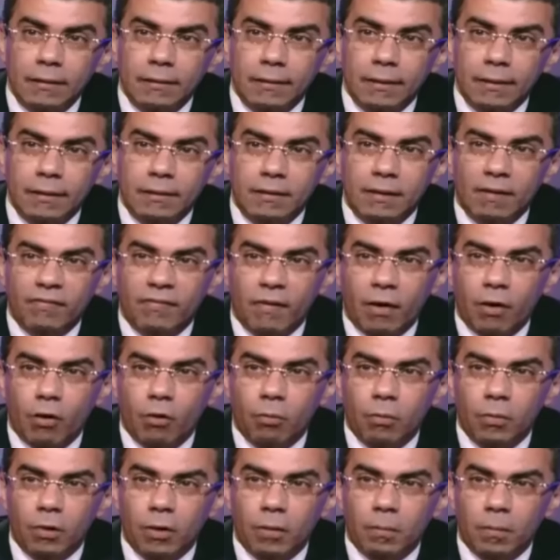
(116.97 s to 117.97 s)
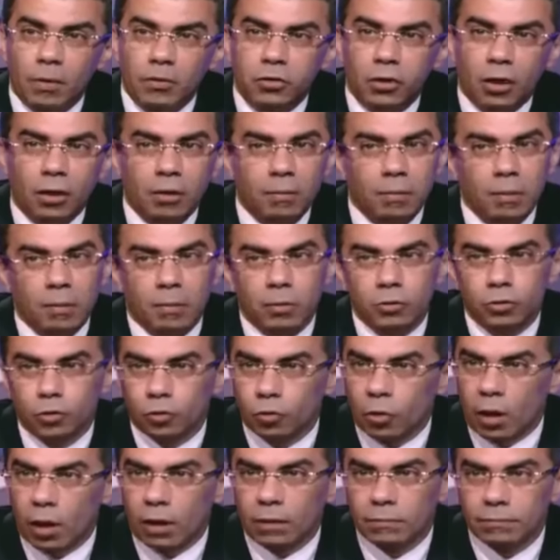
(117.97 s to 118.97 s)
التفهم للمطالب
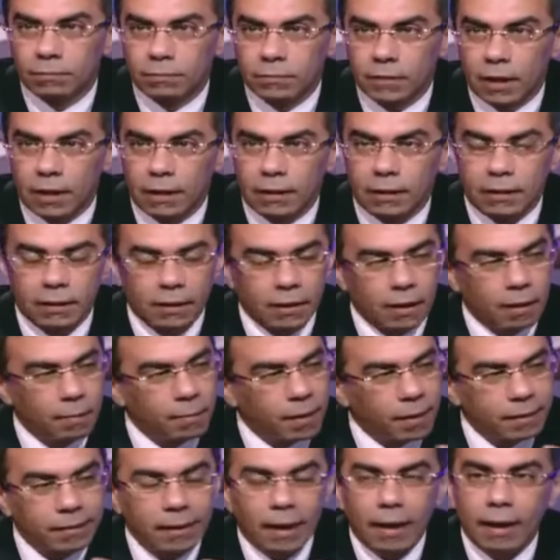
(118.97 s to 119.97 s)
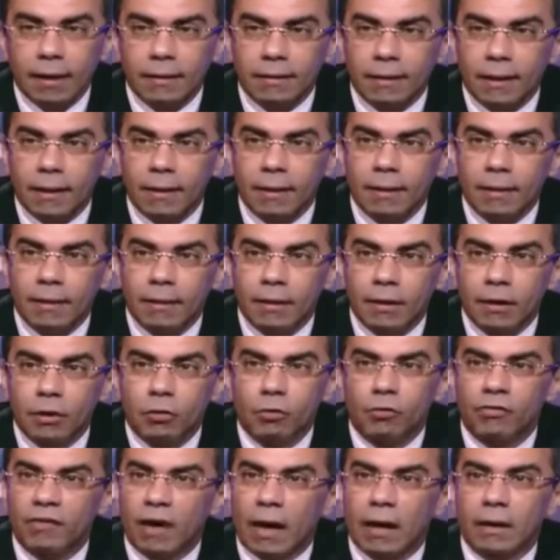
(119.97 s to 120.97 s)
المشروعة تاني نمرة تلاتة
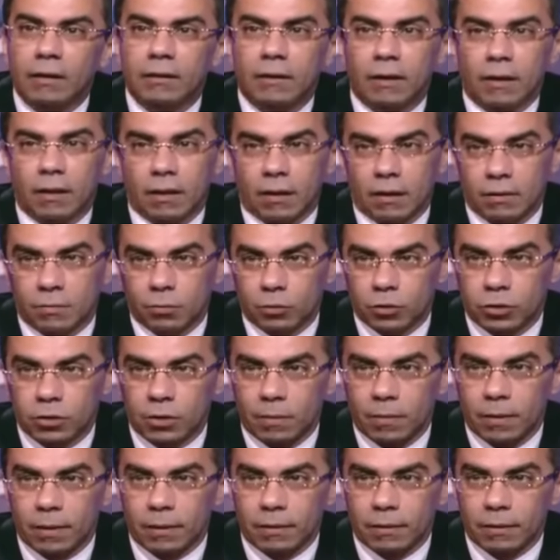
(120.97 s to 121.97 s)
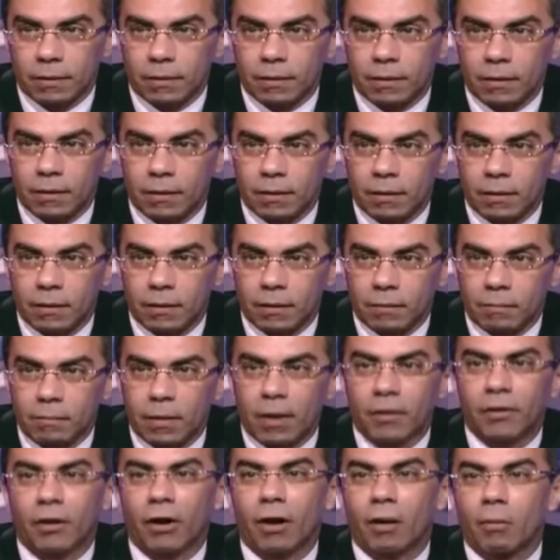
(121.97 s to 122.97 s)
انه في حالة انعقاد مستمر ده
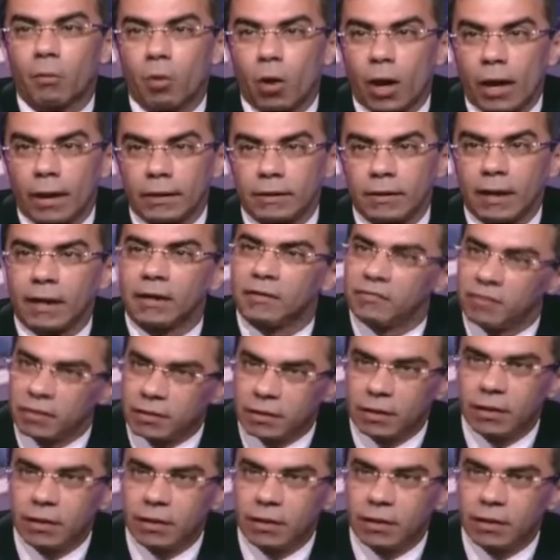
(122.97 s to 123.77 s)
رقم واحد يعني في اتنين